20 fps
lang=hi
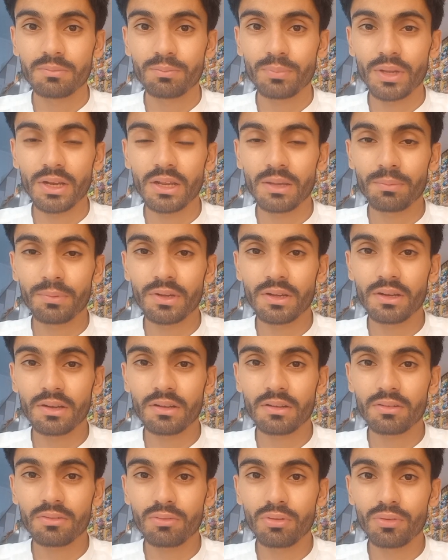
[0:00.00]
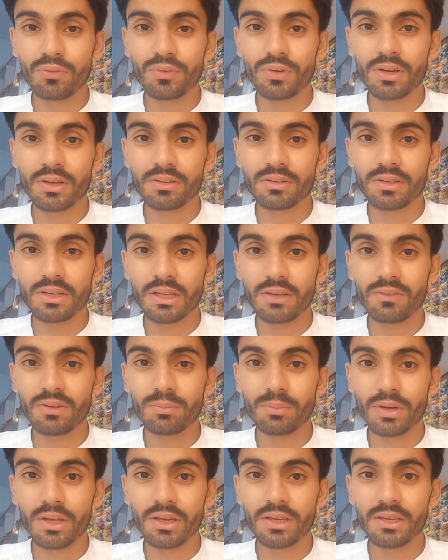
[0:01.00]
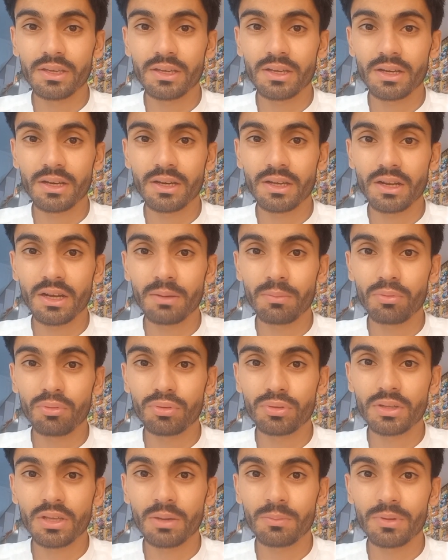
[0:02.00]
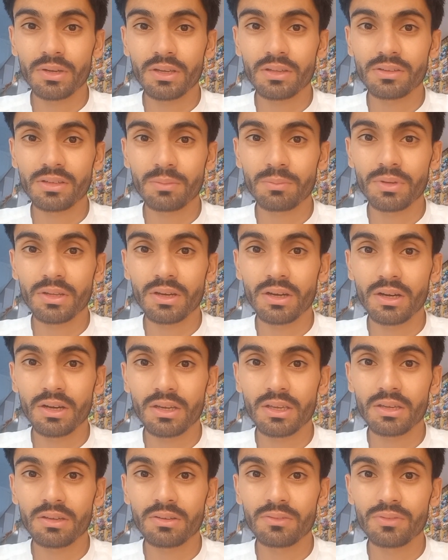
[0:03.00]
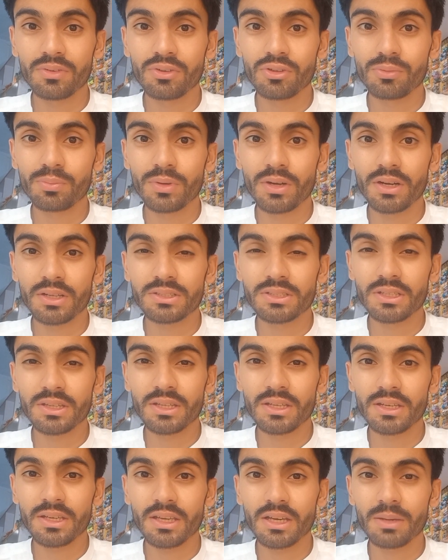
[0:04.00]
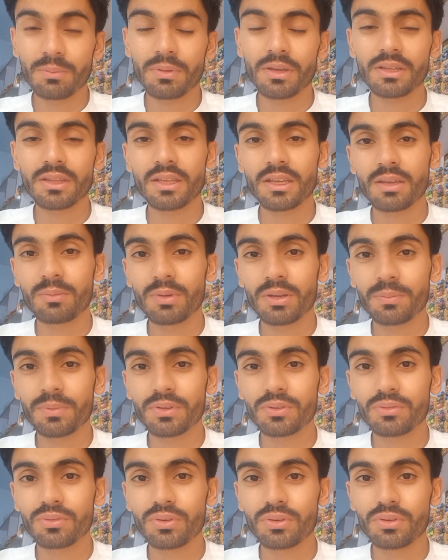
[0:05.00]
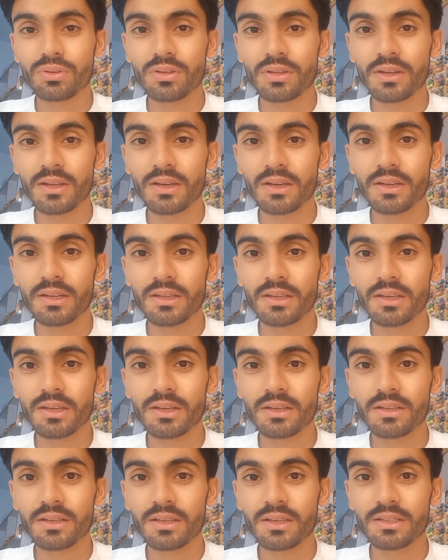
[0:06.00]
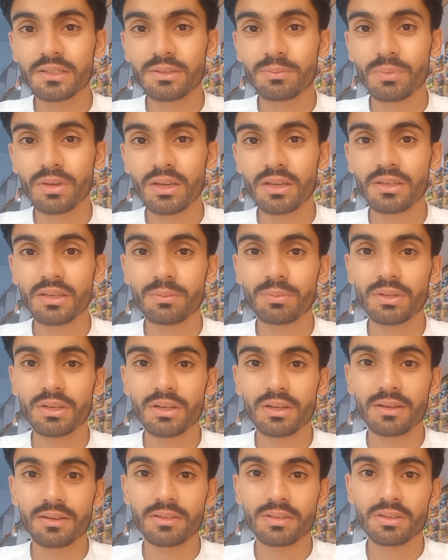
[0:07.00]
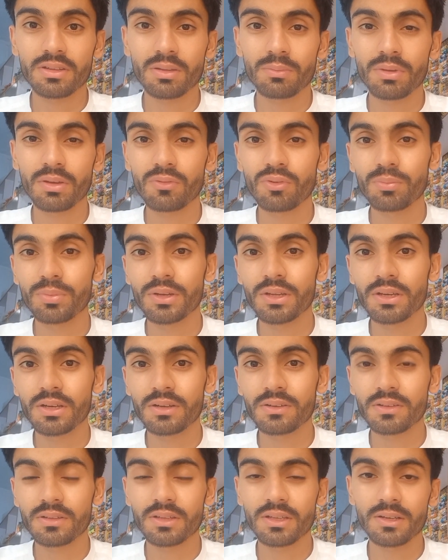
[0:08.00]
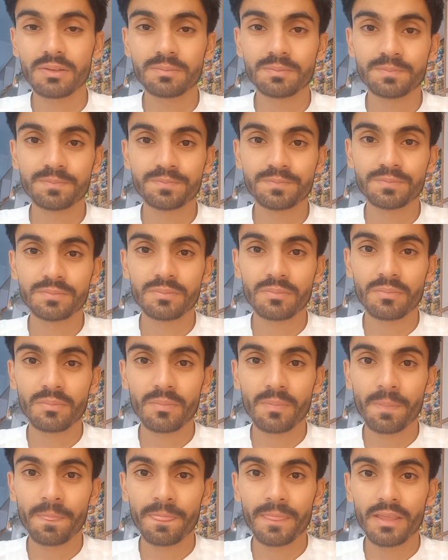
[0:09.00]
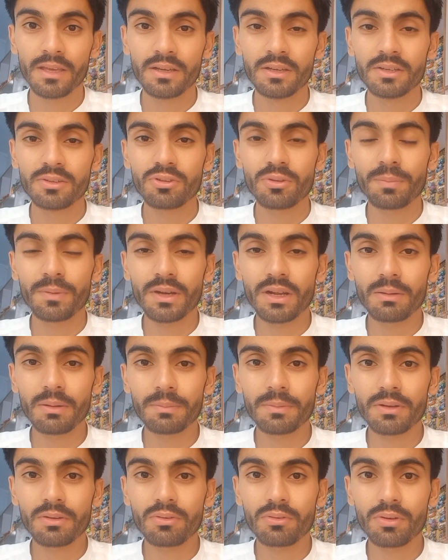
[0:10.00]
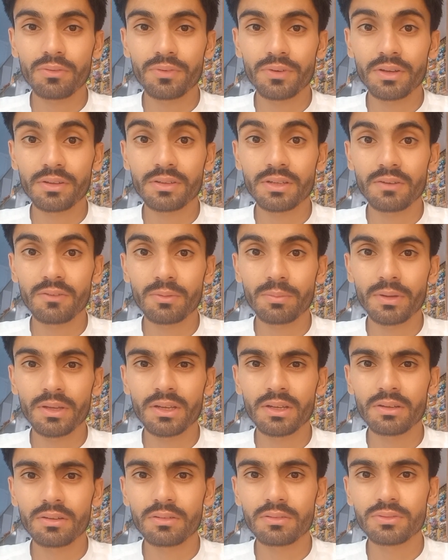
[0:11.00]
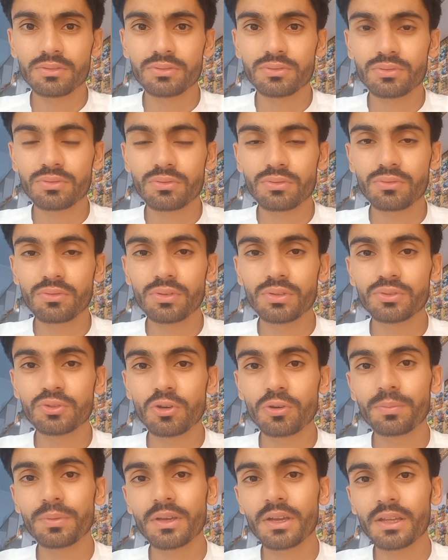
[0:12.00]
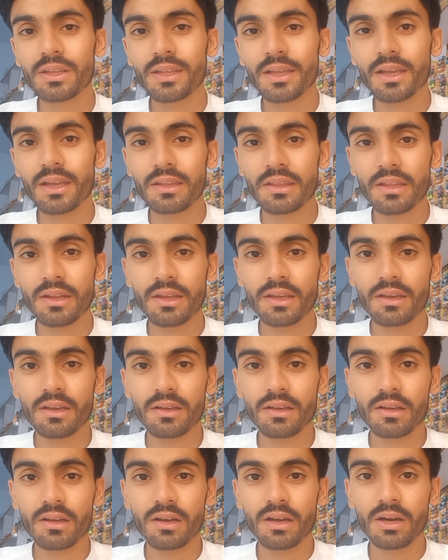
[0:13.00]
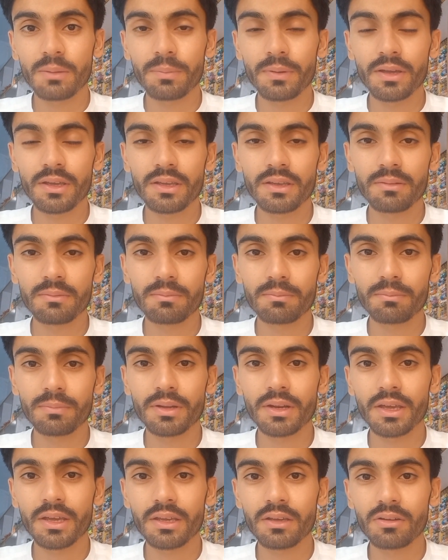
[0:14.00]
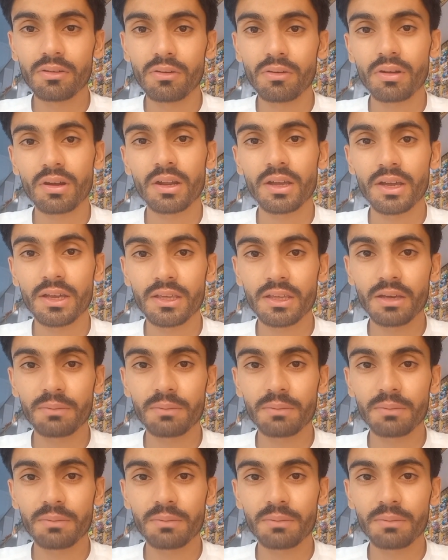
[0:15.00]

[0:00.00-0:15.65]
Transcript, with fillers: पहले अपना कॉन्फिडेंस लेवल बढ़ाइए अगर आप ख़ुद कैमरे के सामने आके वीडियोस बनाना चाहते हैं कि आप कहते हैं कि मेरे पास कोई और तरीका नहीं है ठीक है जी मैं ये भी नहीं कर सकता मैं वो भी नहीं कर सकता तो फिर आप अपना कॉन्फिडेंस लेवल बढ़ाइए कोई जो भी कहता कहता रहे आप आएँ बनाएँ और लगाएँ